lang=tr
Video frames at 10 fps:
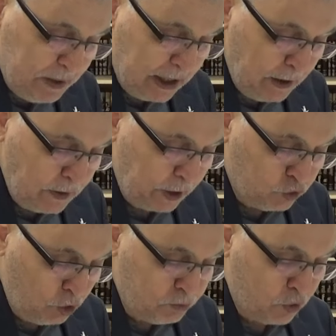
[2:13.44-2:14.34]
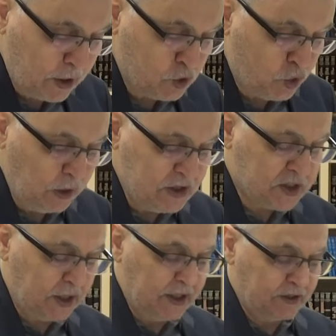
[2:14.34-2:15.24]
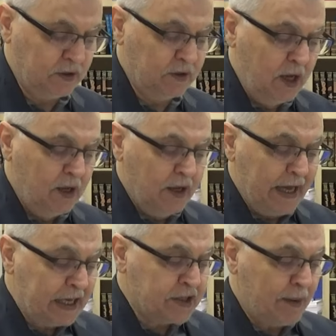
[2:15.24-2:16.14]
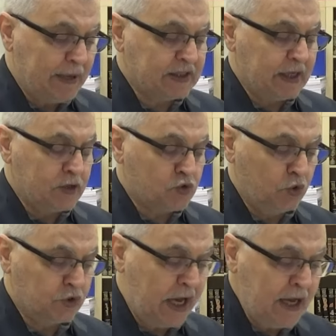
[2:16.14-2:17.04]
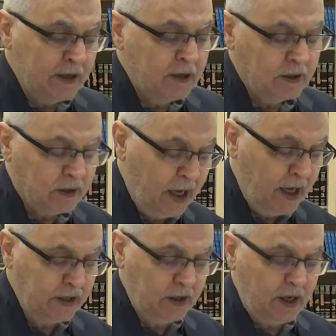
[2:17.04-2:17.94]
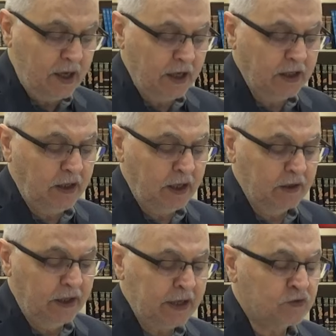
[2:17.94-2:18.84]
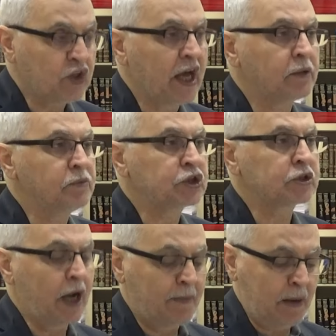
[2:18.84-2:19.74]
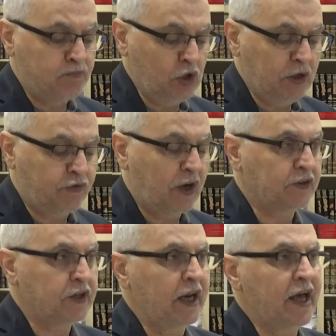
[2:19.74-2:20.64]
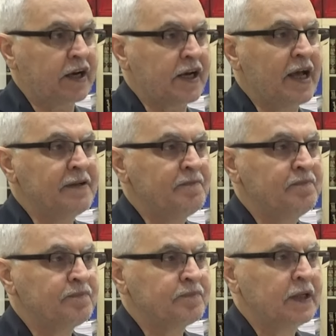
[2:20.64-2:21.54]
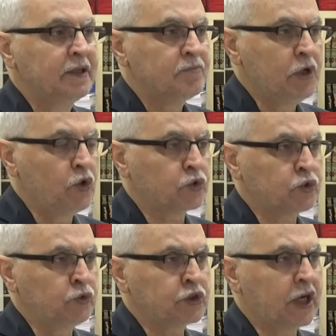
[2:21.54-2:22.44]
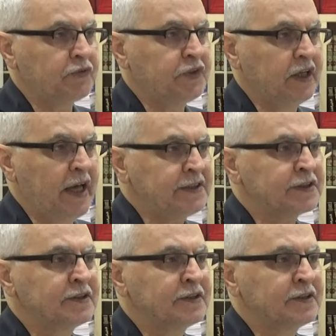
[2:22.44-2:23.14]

bihinne dübure kulli salatin. Her namazdan sonra la ilahe illallah dermiş ama bu ifadelerle. Biliyorsun Şafiler